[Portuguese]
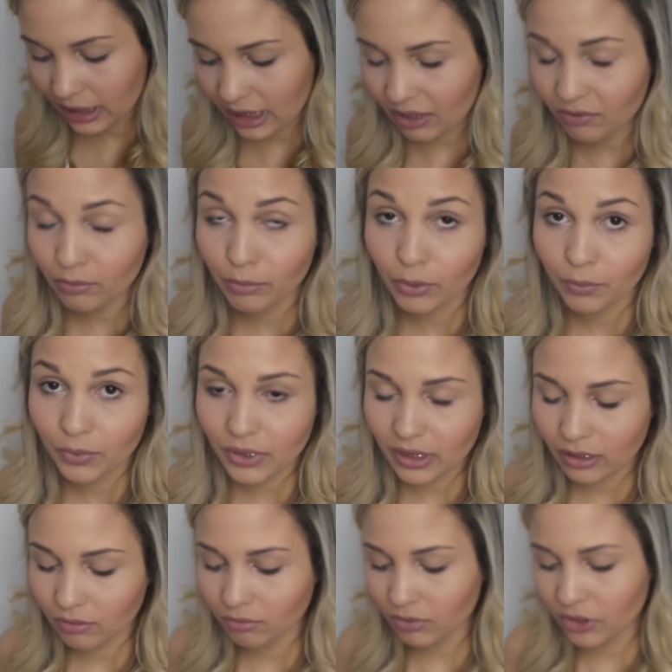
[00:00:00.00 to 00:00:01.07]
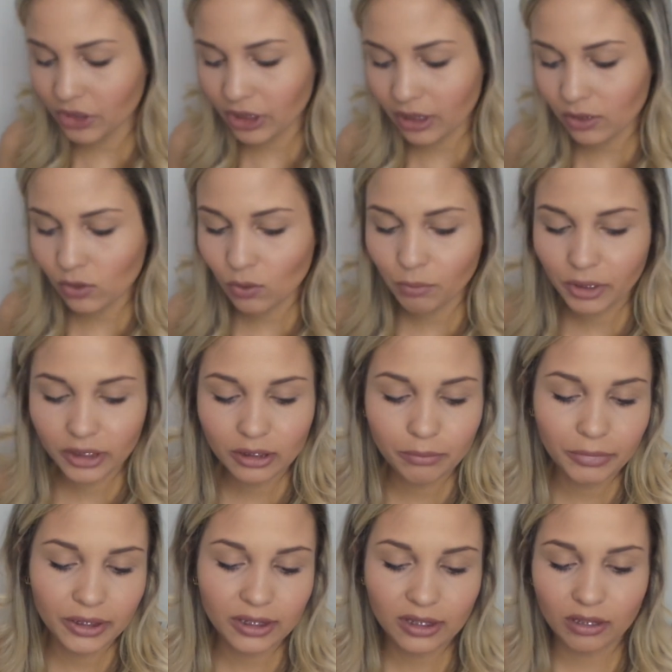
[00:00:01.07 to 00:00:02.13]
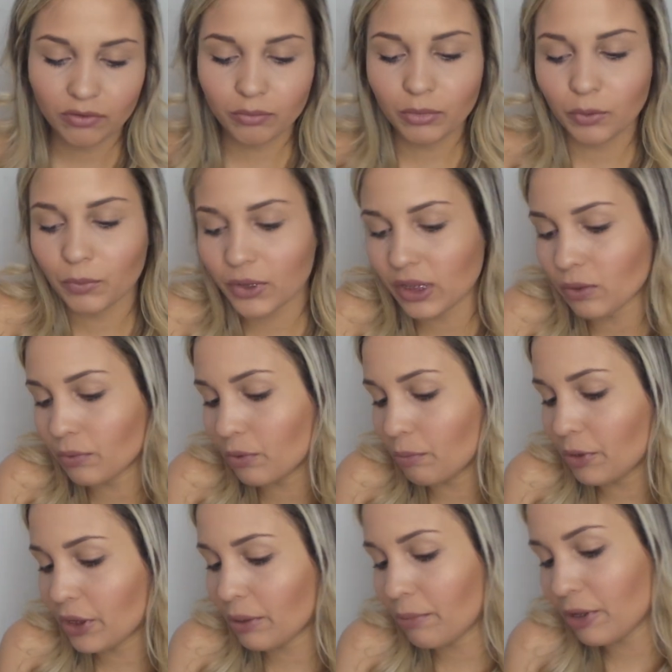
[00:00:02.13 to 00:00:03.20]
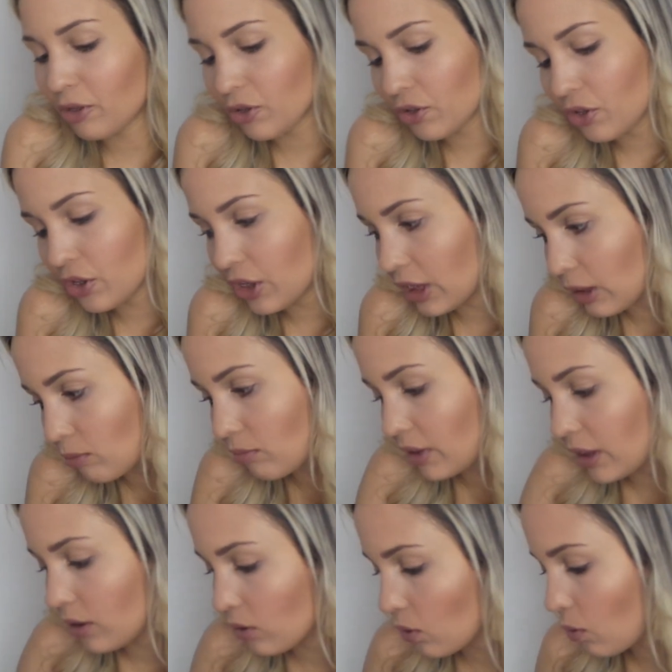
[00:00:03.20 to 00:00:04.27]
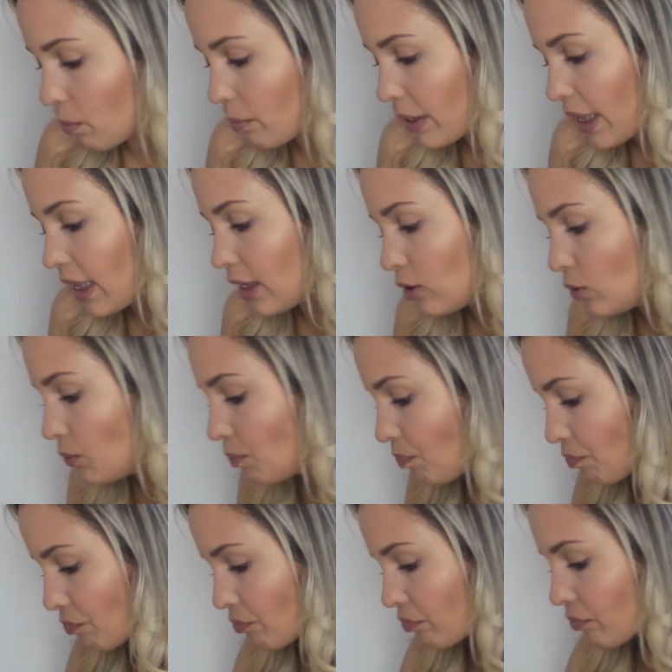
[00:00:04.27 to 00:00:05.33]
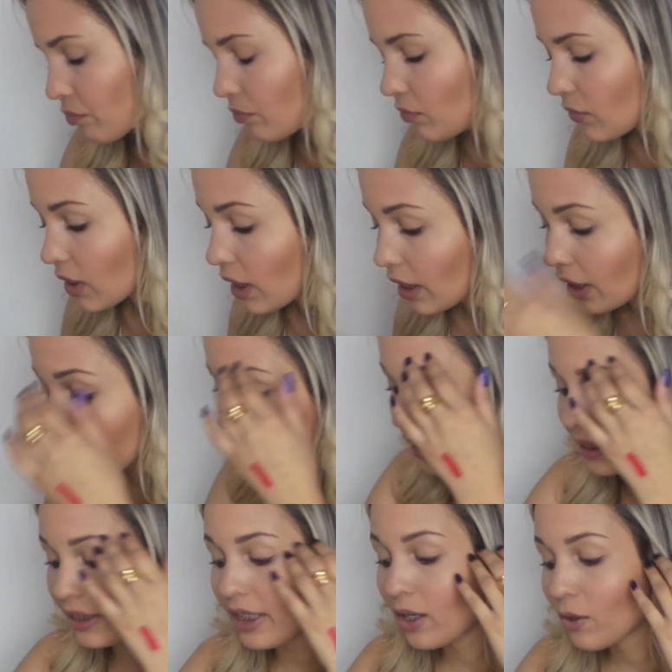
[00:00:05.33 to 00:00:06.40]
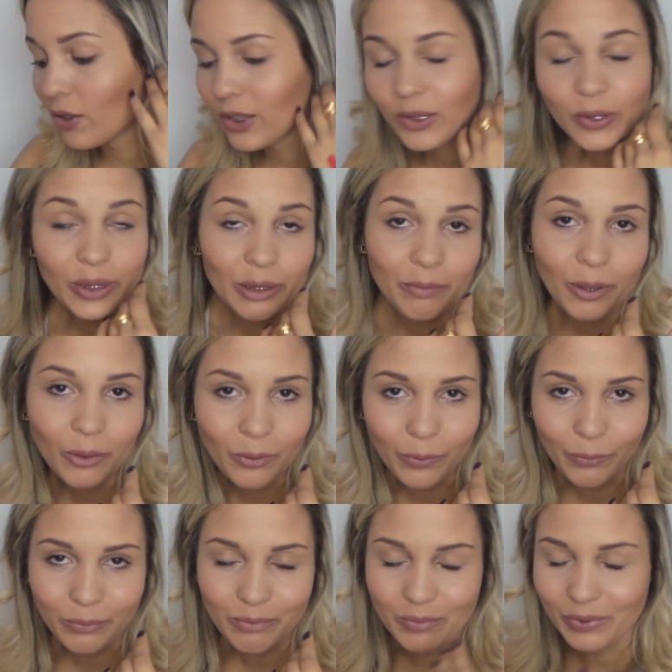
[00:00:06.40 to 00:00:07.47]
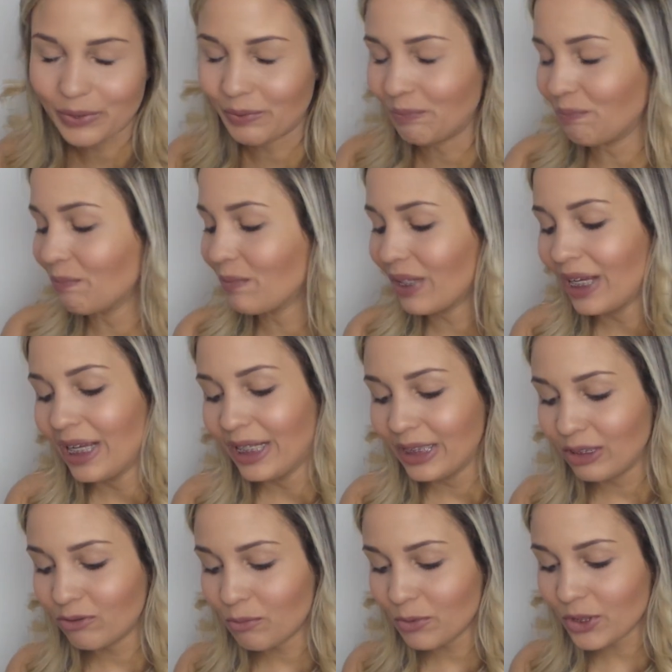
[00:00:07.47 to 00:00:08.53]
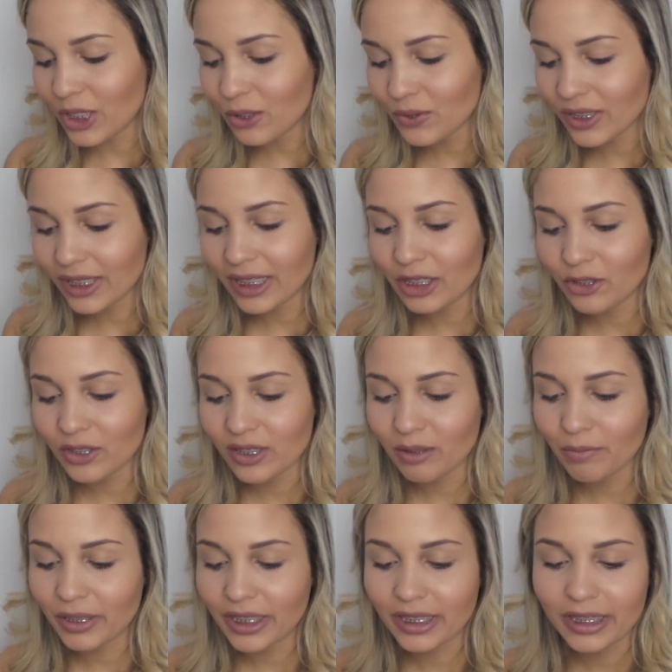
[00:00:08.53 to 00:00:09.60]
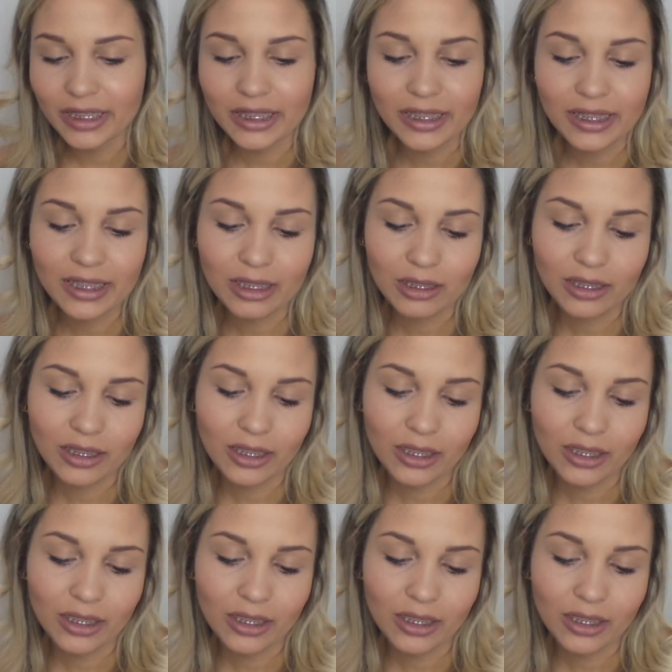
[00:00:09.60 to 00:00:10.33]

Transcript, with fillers: Estava em promoção. Tinha a sombra também que estava em promoção. Eu me arrependi de não ter comprado. E agora só tem batom. Então vou mostrar os da Candice Berenice.